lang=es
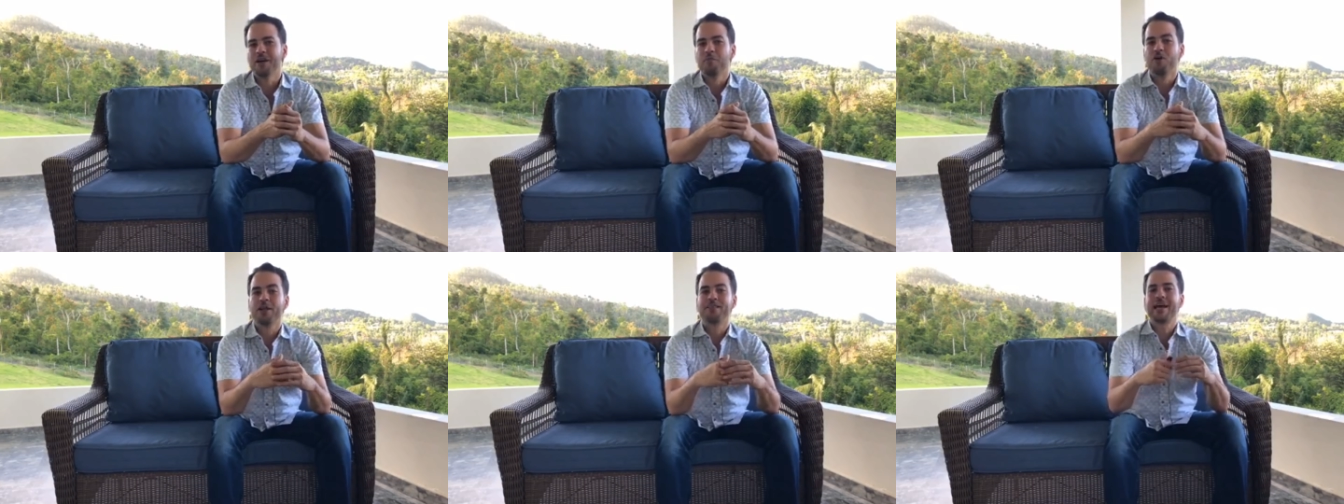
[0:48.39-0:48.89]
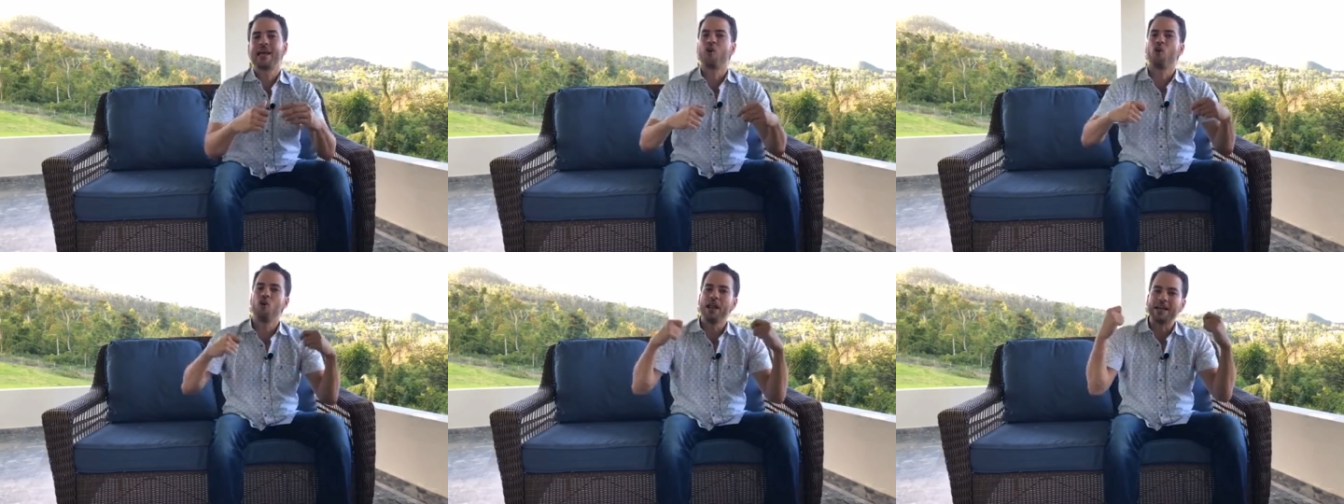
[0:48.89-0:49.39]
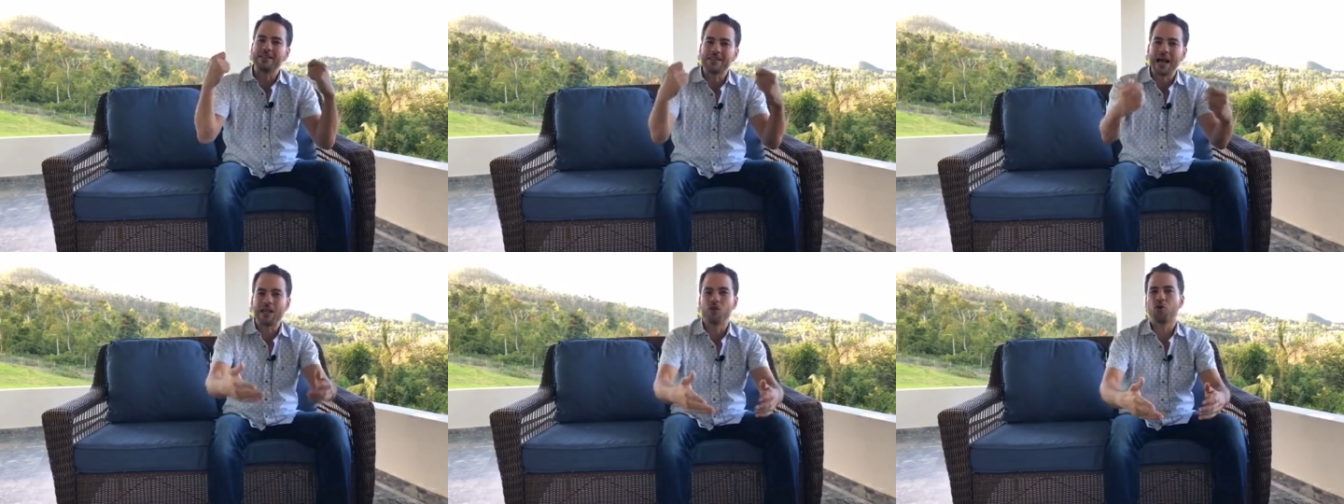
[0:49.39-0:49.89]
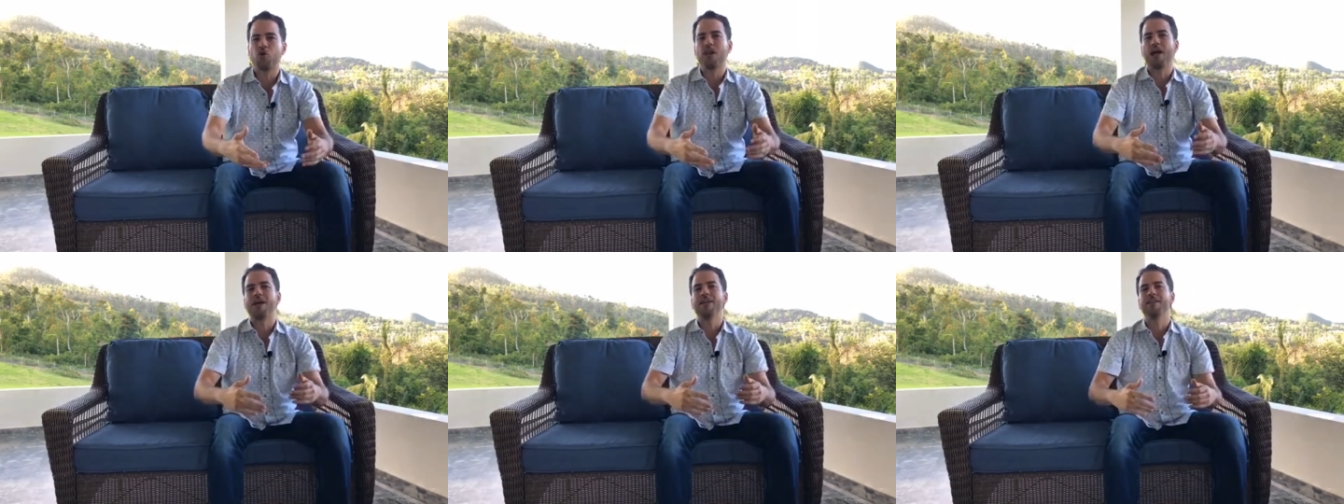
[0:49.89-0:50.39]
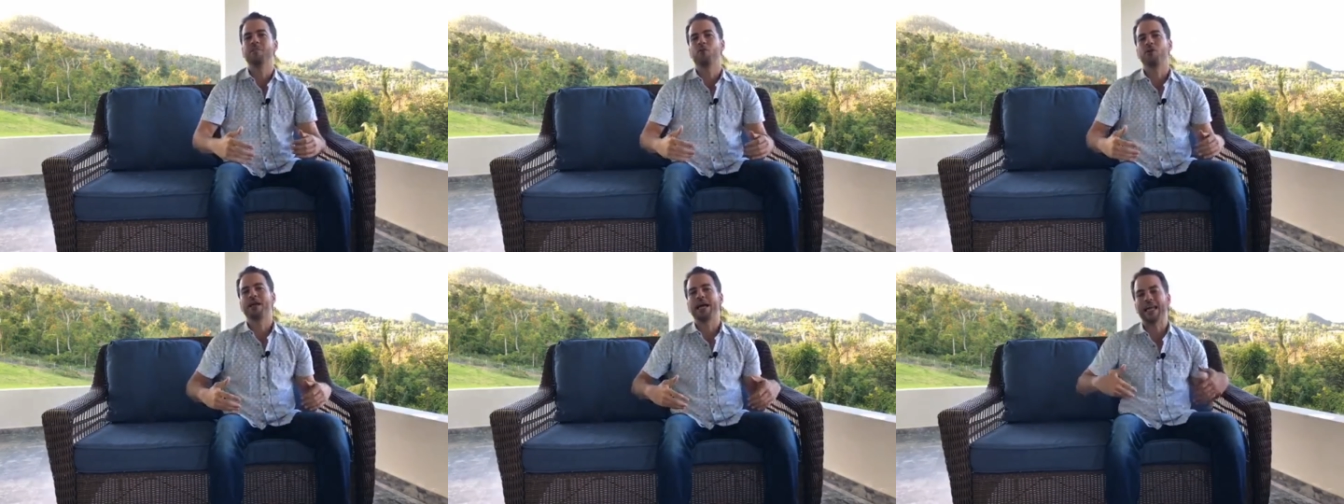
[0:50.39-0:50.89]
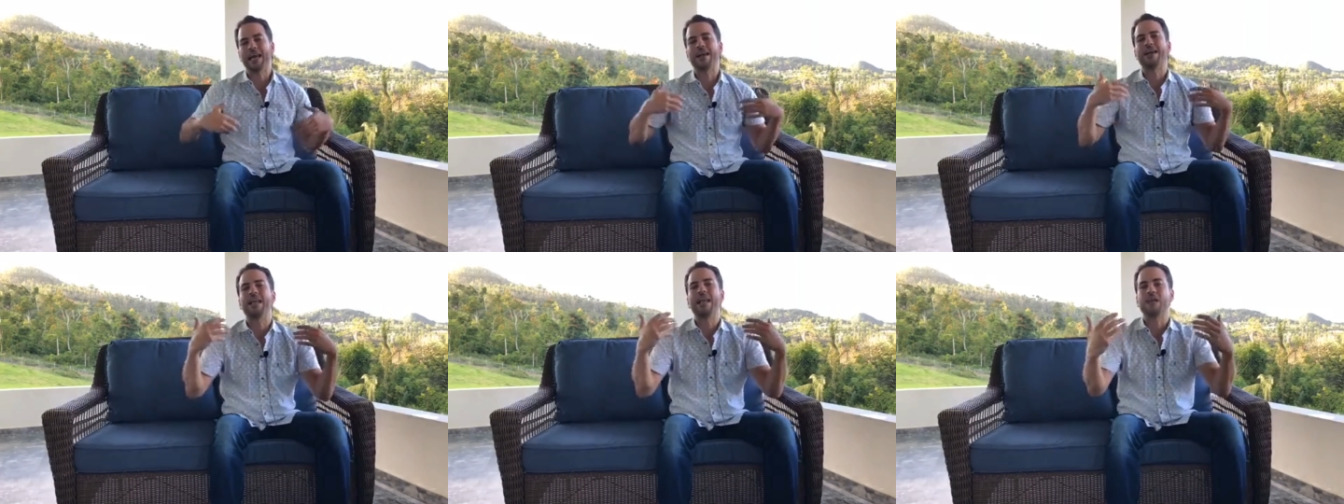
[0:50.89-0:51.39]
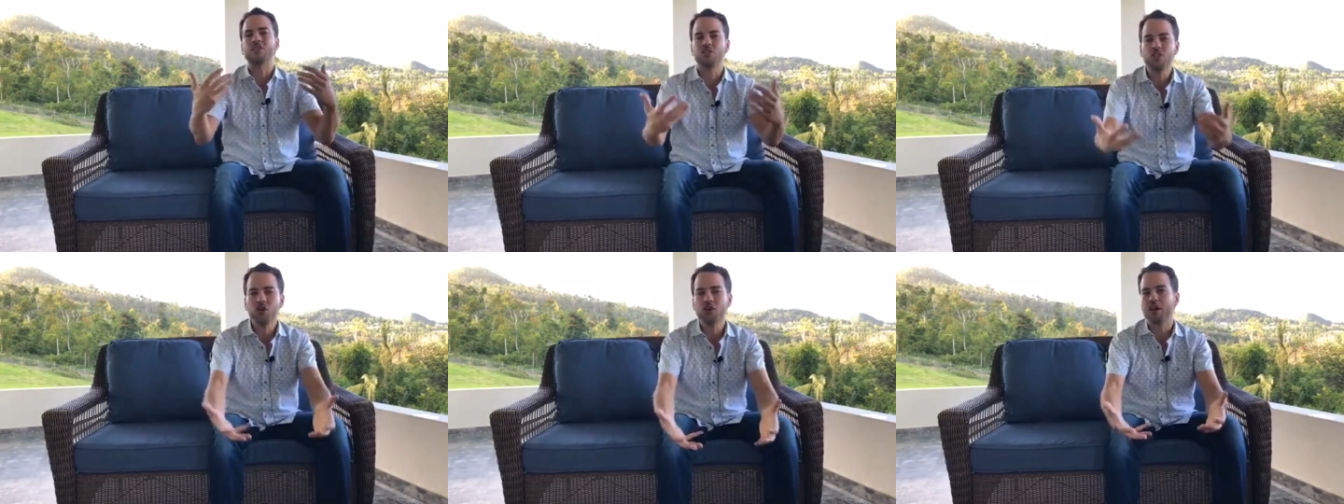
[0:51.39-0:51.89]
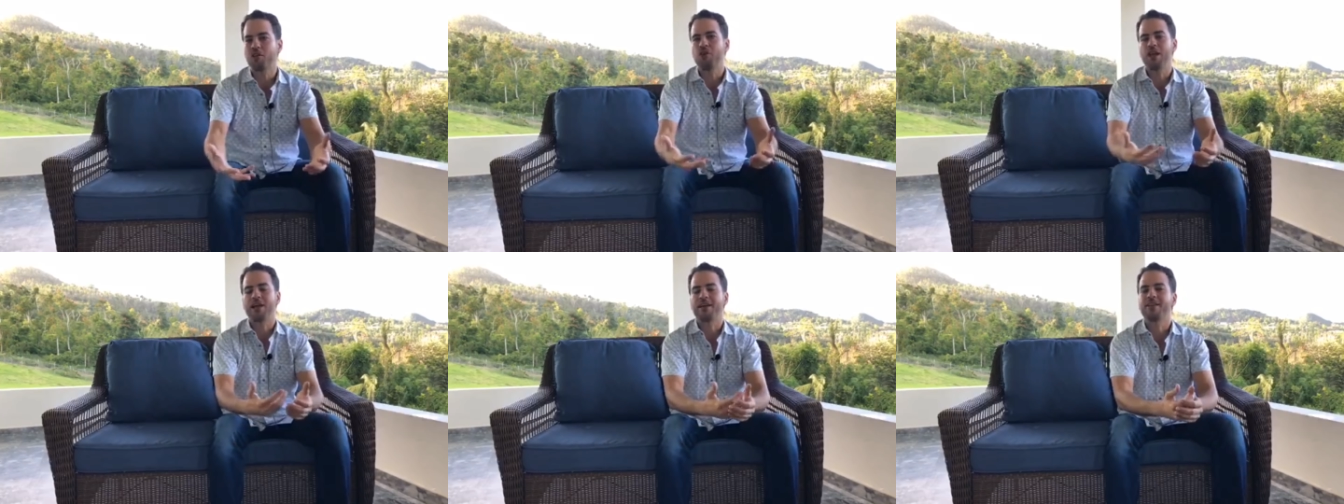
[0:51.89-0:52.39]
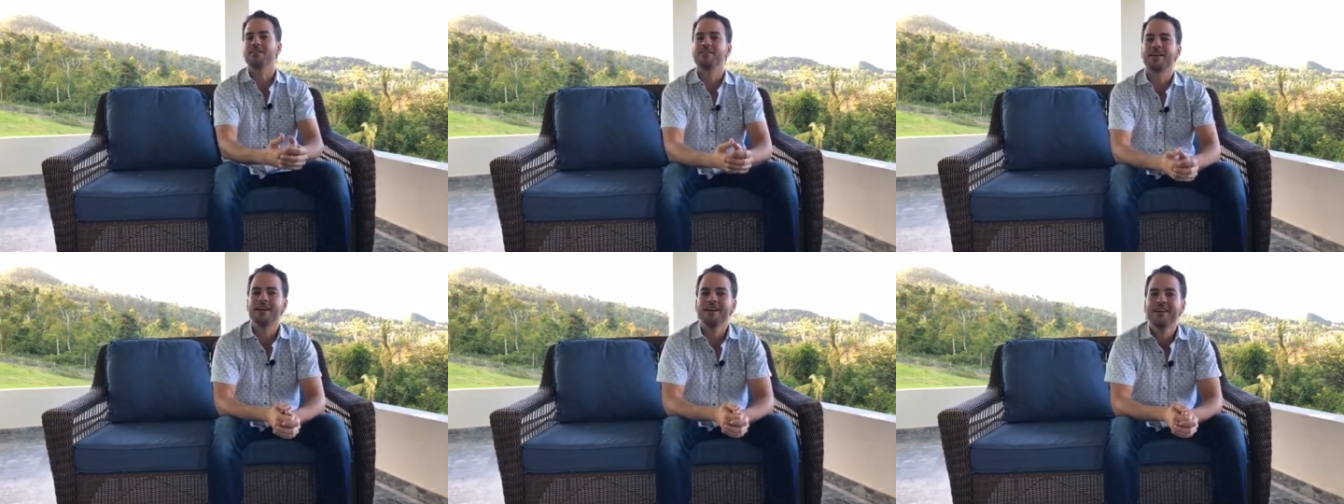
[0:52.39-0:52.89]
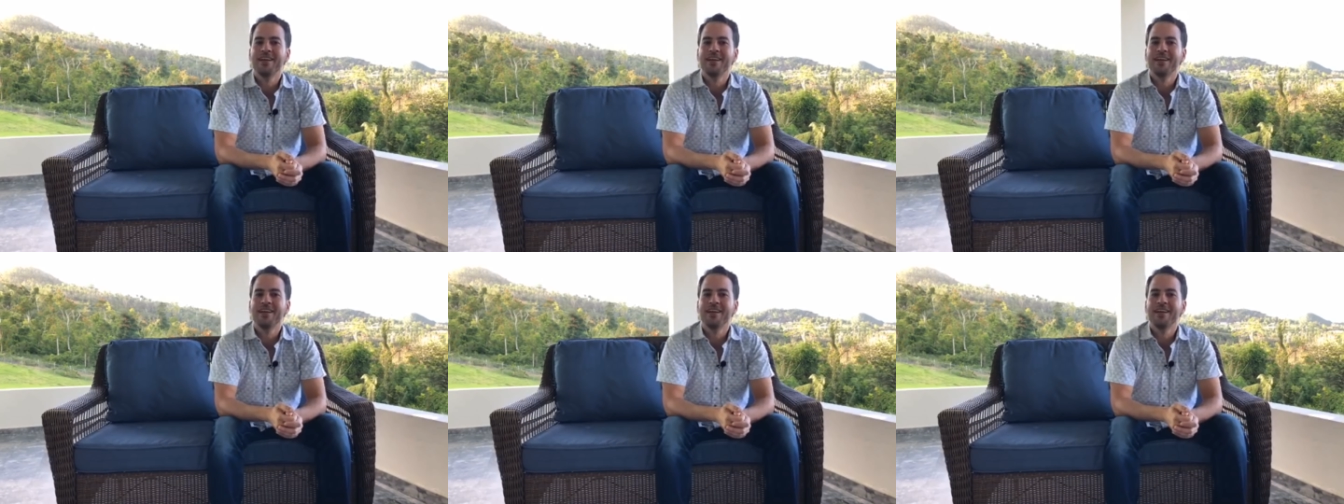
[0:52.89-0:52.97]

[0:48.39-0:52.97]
por estar conectados con la gente, por crear relaciones con la gente.